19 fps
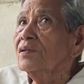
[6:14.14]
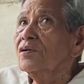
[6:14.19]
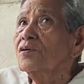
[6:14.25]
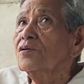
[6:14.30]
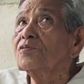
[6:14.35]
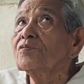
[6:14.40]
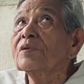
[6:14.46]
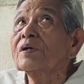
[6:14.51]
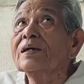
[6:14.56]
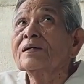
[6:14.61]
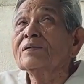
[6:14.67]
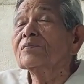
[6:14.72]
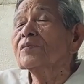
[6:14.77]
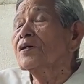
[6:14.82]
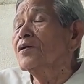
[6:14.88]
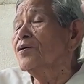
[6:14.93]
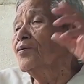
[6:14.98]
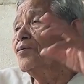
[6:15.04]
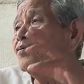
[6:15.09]
Có quạt mà
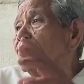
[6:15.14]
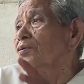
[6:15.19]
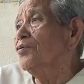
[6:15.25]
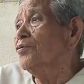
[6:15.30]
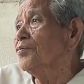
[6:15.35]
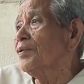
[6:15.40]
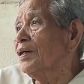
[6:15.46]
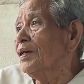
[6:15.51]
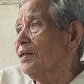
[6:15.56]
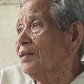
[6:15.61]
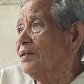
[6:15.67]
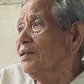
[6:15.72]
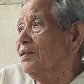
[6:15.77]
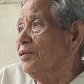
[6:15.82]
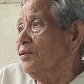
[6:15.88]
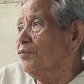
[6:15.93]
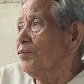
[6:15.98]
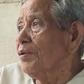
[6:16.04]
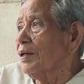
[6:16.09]
không có quạt kia,
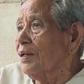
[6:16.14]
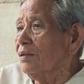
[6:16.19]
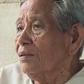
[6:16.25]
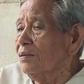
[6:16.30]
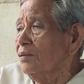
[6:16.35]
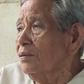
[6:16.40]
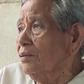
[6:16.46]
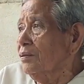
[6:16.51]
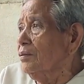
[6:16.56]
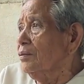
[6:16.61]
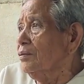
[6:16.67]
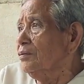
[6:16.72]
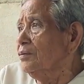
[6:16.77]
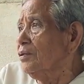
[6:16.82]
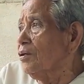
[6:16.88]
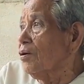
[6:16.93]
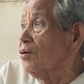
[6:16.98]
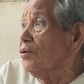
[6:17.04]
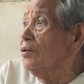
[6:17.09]
quạt có
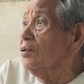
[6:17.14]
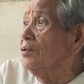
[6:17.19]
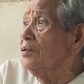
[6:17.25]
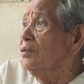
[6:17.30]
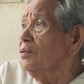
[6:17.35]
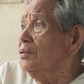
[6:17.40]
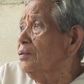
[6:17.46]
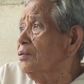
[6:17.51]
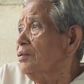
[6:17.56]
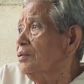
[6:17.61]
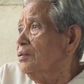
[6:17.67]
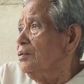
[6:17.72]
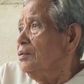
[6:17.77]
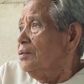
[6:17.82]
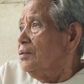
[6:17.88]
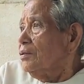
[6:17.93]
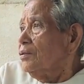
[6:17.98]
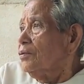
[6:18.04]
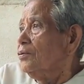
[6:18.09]
nhỏ đó. Yeah.
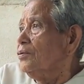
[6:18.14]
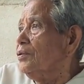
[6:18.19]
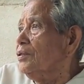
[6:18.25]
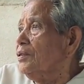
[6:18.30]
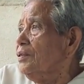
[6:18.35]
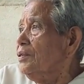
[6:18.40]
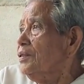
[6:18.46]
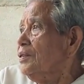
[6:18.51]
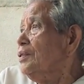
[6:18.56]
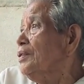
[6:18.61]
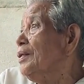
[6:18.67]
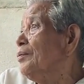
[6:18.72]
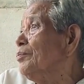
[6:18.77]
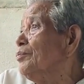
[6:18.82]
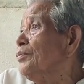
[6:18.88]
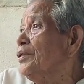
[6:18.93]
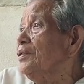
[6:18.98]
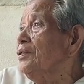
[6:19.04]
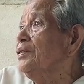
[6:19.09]
Hồi ý đi nằm
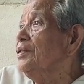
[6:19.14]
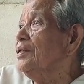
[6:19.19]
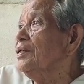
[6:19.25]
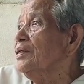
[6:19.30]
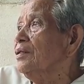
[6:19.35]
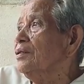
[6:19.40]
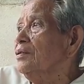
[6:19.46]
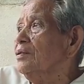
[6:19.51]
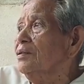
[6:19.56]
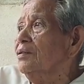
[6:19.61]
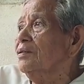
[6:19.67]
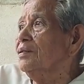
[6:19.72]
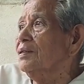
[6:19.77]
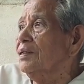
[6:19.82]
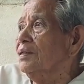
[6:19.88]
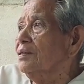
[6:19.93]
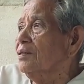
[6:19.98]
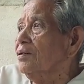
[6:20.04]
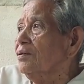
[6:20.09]
bệnh viện đó, người
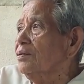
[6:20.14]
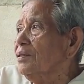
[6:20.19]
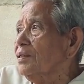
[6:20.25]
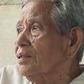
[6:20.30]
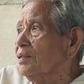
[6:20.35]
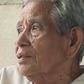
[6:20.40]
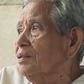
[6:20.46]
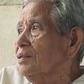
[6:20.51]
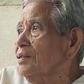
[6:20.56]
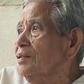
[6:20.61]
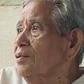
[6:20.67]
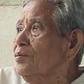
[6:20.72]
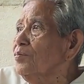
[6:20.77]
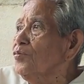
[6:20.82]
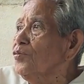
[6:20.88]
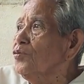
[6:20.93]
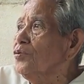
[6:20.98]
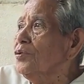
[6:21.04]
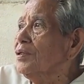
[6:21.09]
ta cho tiền ý đi
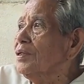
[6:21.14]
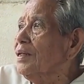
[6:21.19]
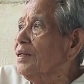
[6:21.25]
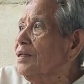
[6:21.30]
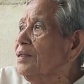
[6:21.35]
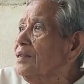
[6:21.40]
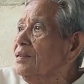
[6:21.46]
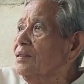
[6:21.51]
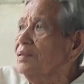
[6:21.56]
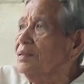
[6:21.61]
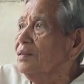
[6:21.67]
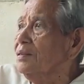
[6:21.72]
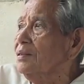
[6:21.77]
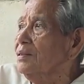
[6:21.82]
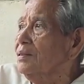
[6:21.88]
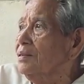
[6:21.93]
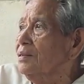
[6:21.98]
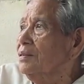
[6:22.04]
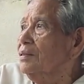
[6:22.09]
mua một cái.
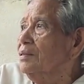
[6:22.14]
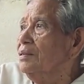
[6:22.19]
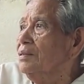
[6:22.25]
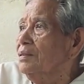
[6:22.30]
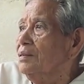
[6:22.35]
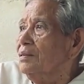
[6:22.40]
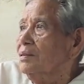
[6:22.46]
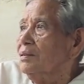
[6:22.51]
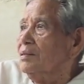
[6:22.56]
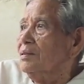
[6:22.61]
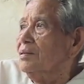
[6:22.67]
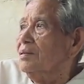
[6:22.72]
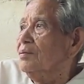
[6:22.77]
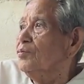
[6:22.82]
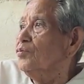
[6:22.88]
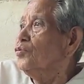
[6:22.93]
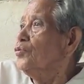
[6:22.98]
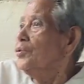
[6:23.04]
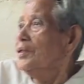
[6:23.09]

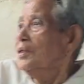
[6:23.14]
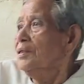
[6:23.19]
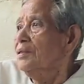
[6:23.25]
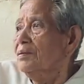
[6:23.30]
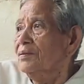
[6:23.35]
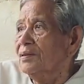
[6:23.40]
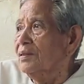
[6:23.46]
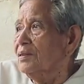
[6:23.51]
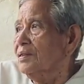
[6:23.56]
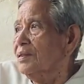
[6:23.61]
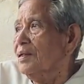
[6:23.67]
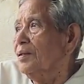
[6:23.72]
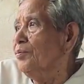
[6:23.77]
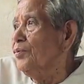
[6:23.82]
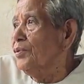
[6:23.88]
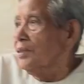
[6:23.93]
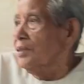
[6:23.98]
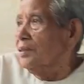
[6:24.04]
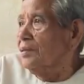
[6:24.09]
Mua một cái giờ đem
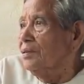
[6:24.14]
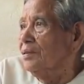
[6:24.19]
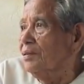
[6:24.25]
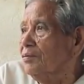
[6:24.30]
về,